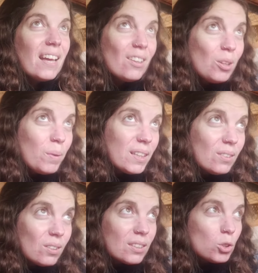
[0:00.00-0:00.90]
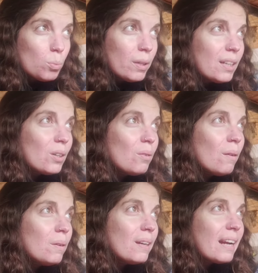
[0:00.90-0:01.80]
y ahora estoy viendo que se supone que hoy va
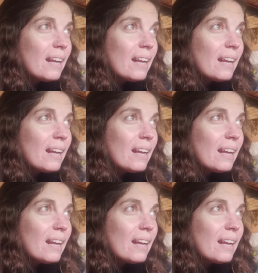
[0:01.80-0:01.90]
a haber una